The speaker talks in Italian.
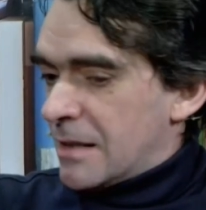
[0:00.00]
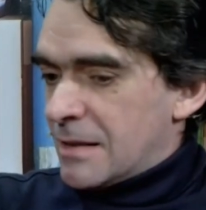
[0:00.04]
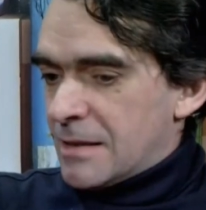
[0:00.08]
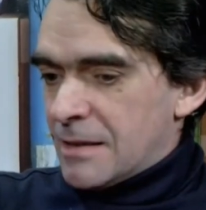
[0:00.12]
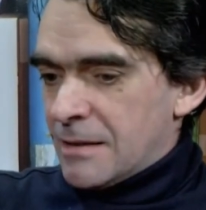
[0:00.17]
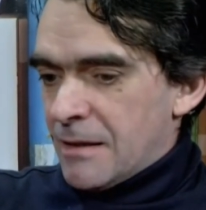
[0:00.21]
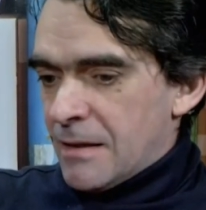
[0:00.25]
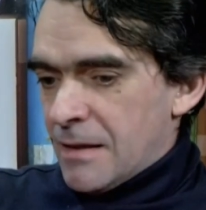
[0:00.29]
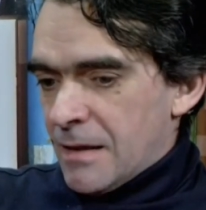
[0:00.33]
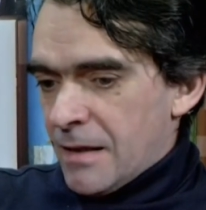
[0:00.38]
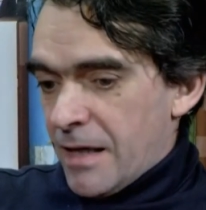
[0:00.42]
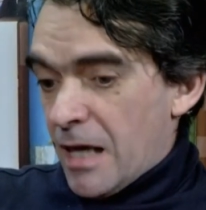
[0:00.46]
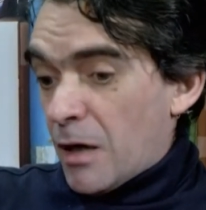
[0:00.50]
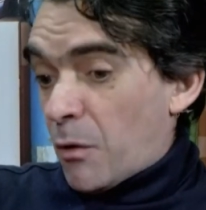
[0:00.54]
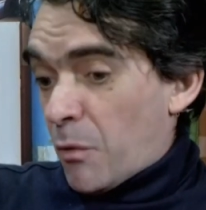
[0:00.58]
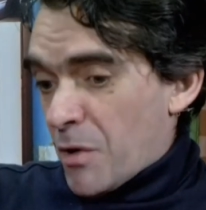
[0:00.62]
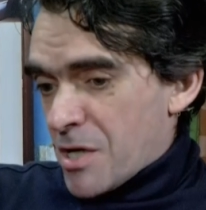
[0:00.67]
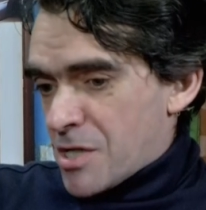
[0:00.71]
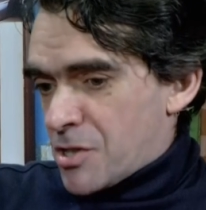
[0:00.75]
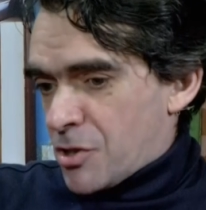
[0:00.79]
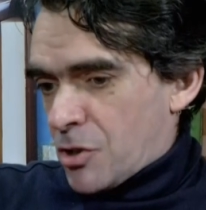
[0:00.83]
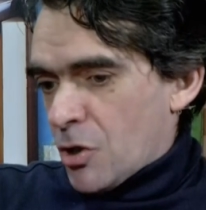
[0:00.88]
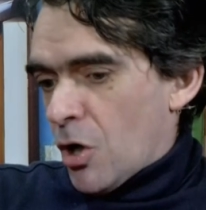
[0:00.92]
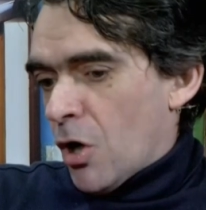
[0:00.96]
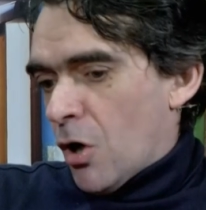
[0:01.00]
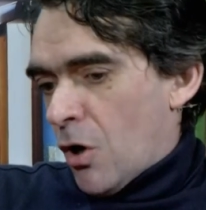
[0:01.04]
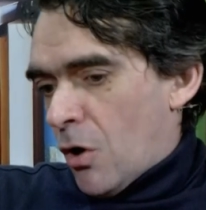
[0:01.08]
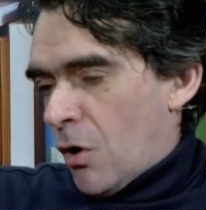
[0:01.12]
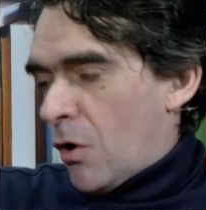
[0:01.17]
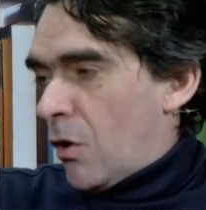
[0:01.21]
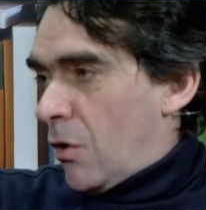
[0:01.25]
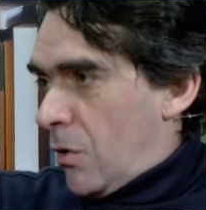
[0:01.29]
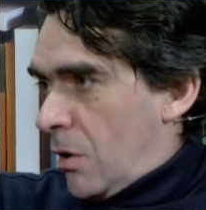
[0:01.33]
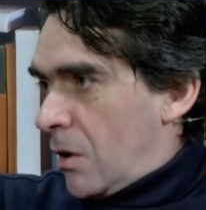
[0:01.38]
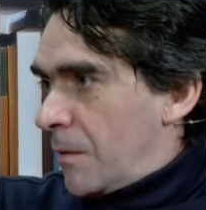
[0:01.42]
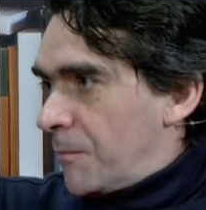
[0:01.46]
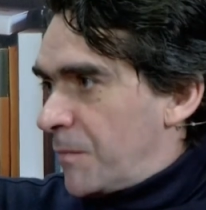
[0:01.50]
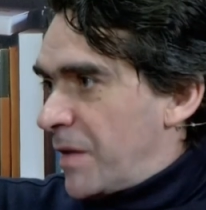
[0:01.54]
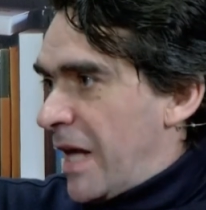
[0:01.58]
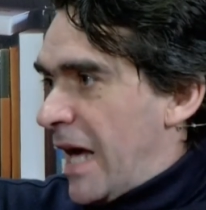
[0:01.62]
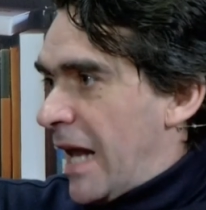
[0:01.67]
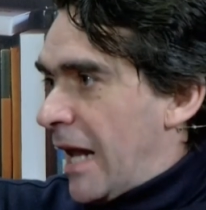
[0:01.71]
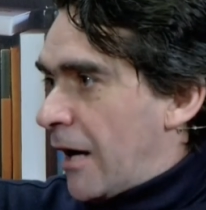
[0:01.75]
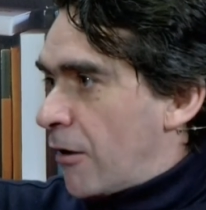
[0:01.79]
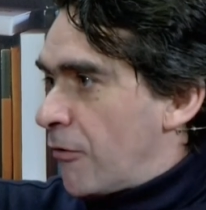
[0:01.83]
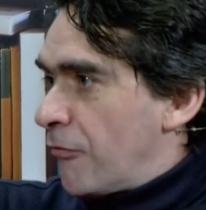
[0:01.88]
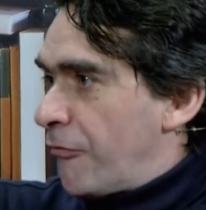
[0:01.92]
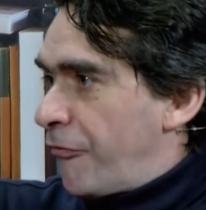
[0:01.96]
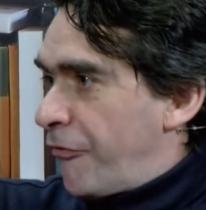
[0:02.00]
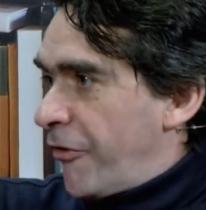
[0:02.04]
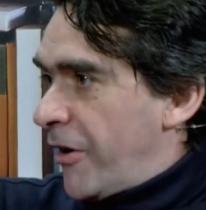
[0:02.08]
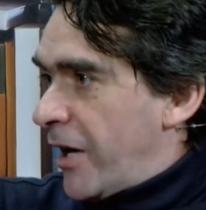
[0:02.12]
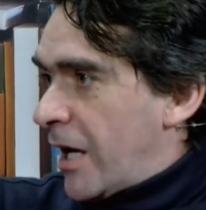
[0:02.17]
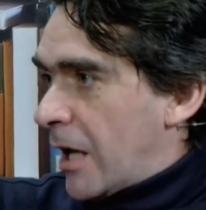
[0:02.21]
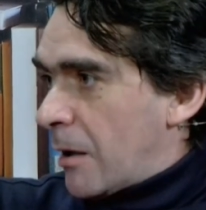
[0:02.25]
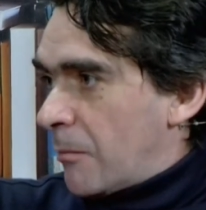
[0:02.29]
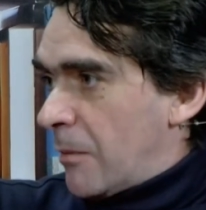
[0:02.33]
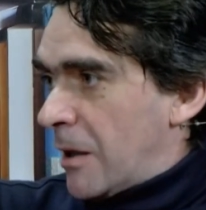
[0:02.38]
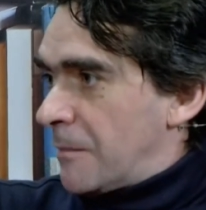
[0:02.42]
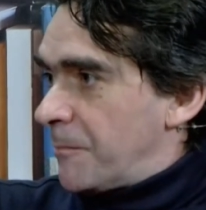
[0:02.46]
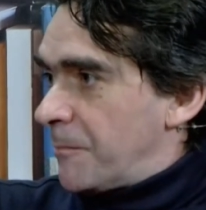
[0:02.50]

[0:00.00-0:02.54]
Sì. E questo ne è la conferma.